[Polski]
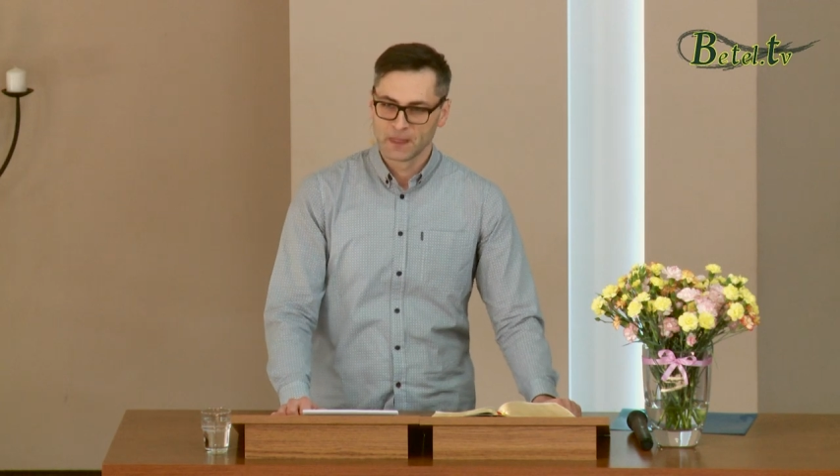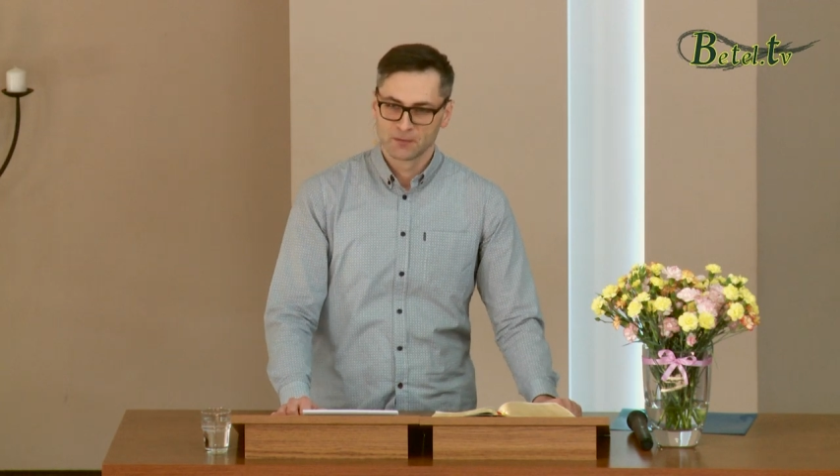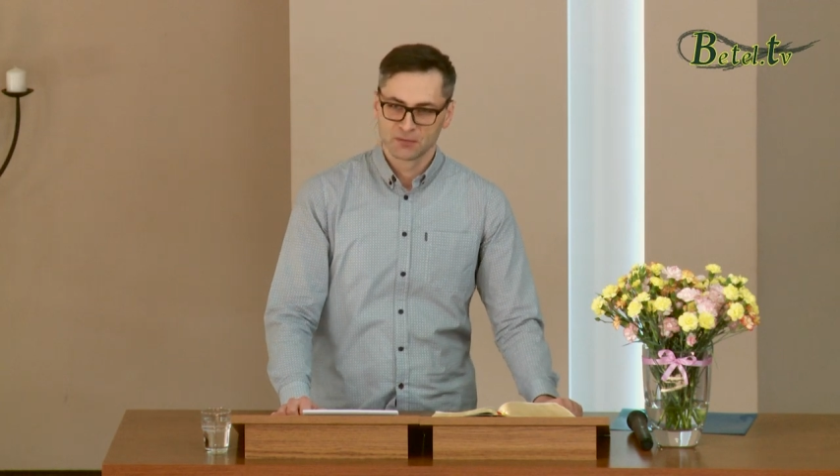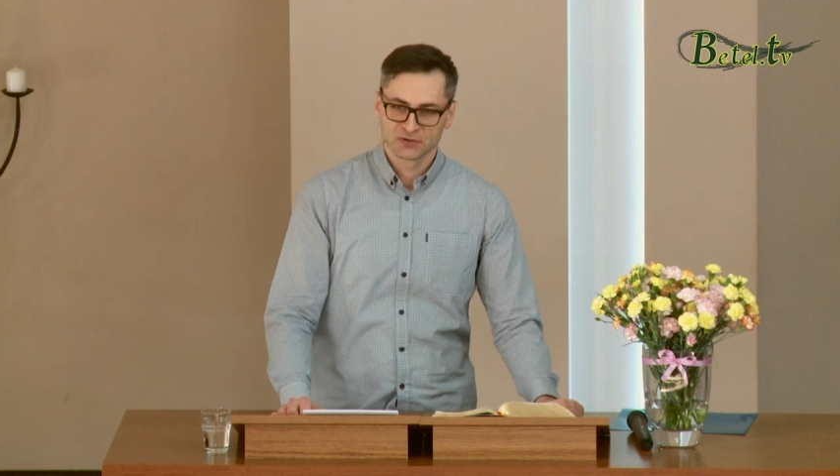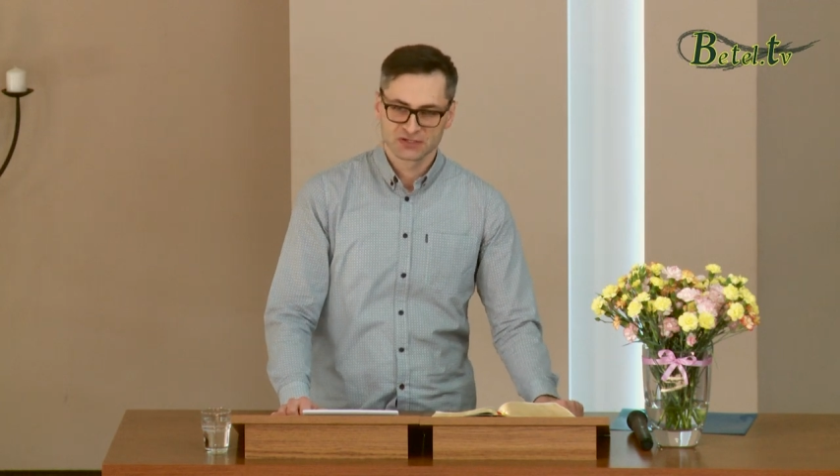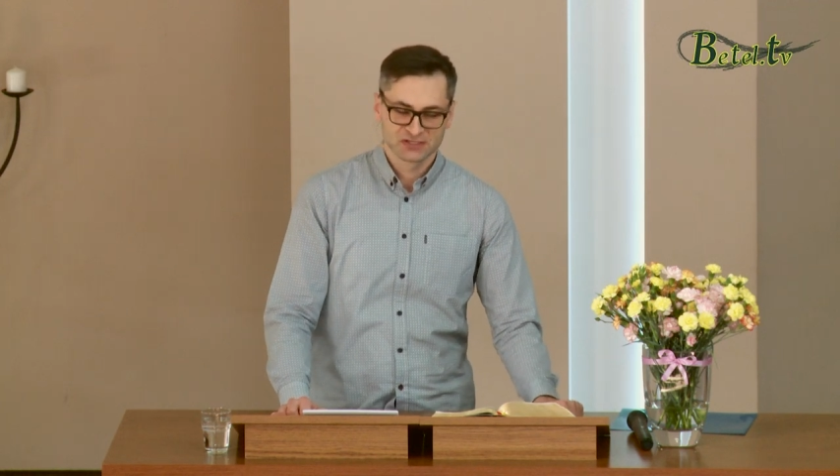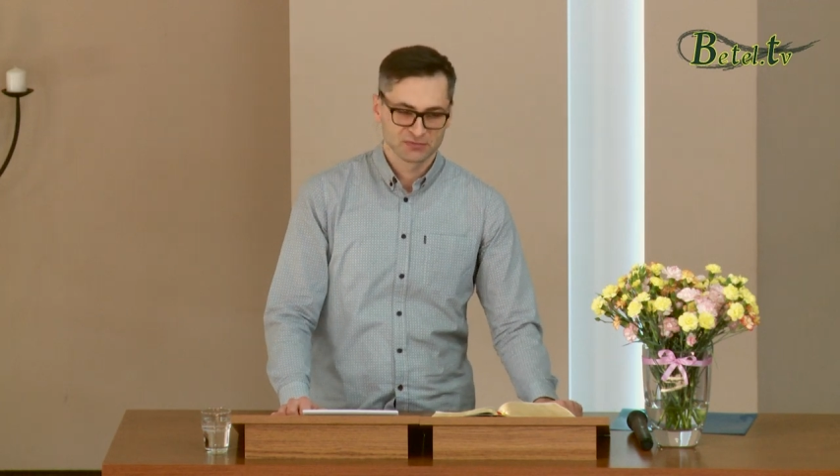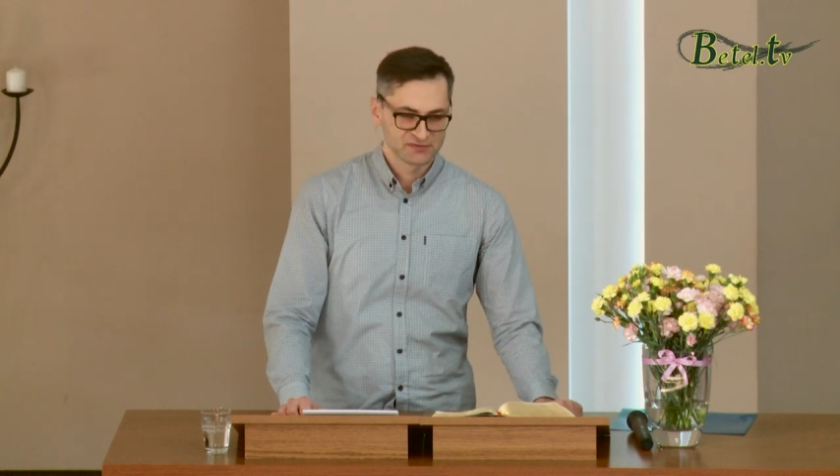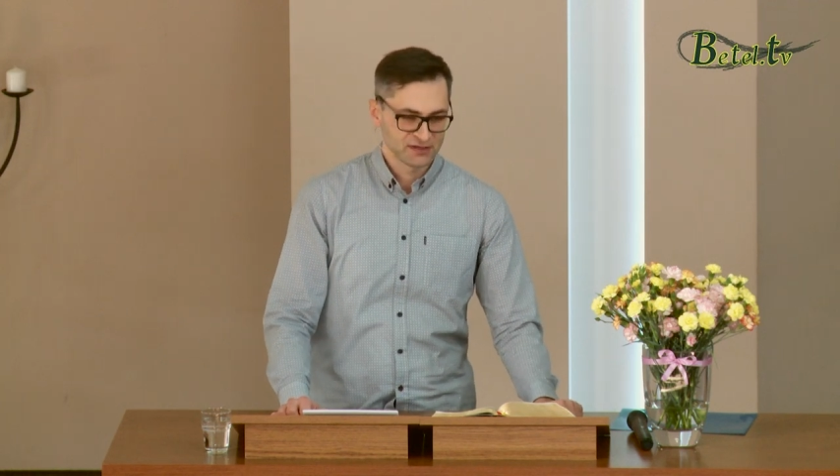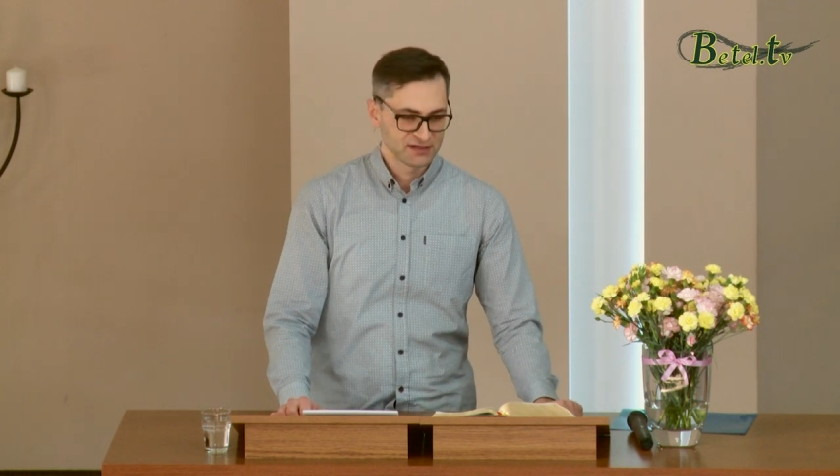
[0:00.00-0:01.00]
możecie
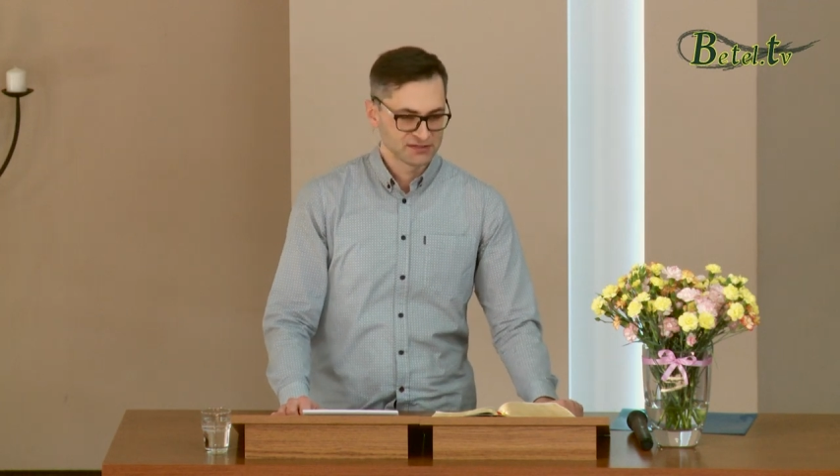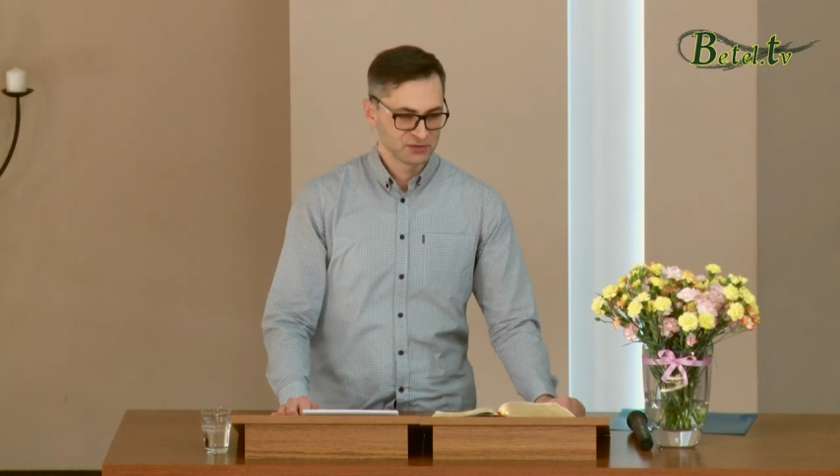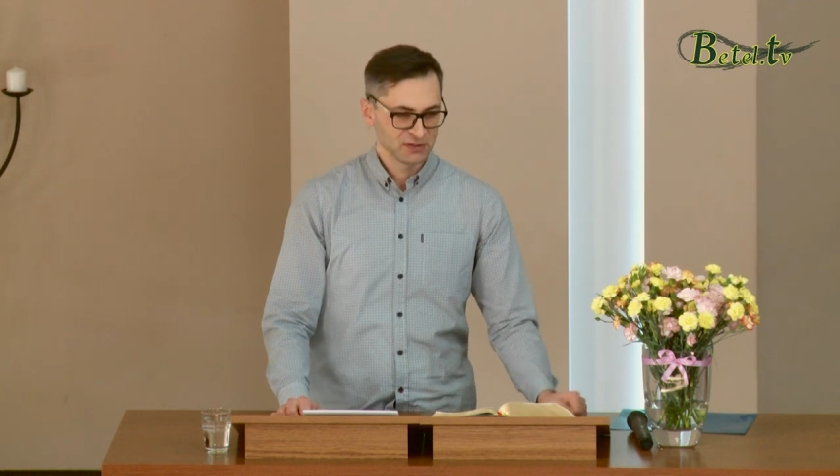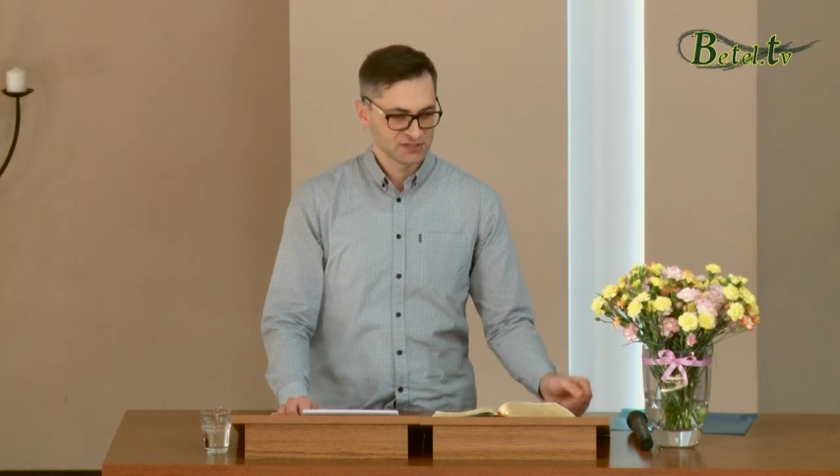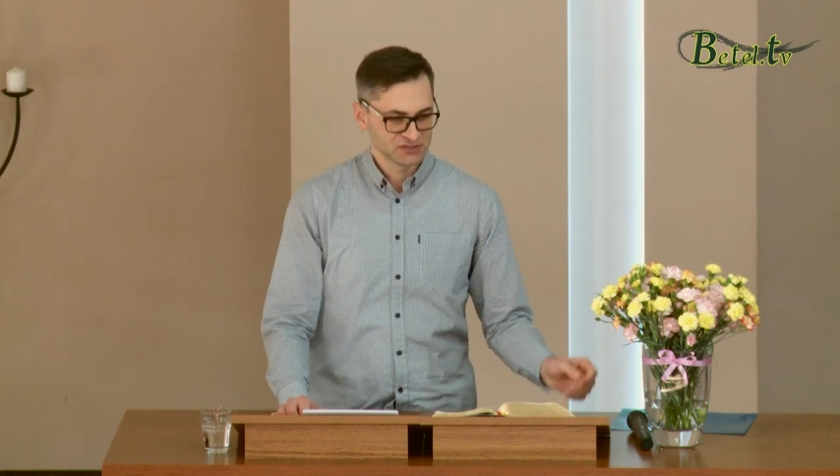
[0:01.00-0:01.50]
być w takiej sytuacji,